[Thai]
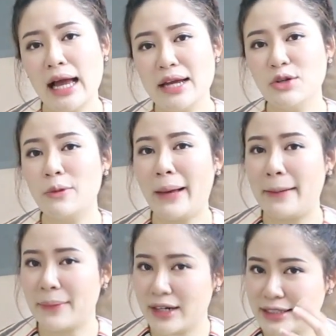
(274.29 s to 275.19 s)
ให้ดูแบ
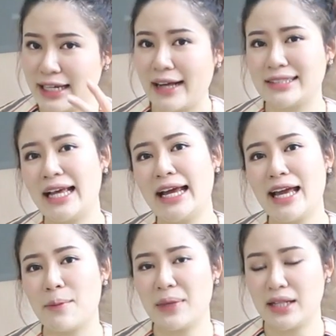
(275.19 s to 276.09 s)
บกระจ่างใส
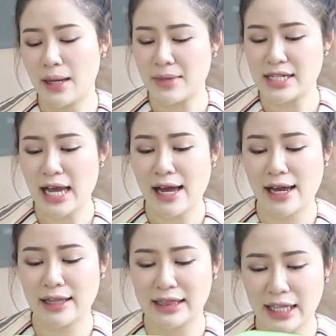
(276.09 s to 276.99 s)
อย่างเป็นธรรมชา
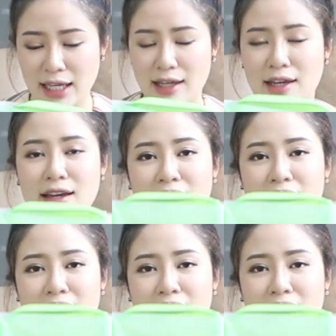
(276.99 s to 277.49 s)
ตินี่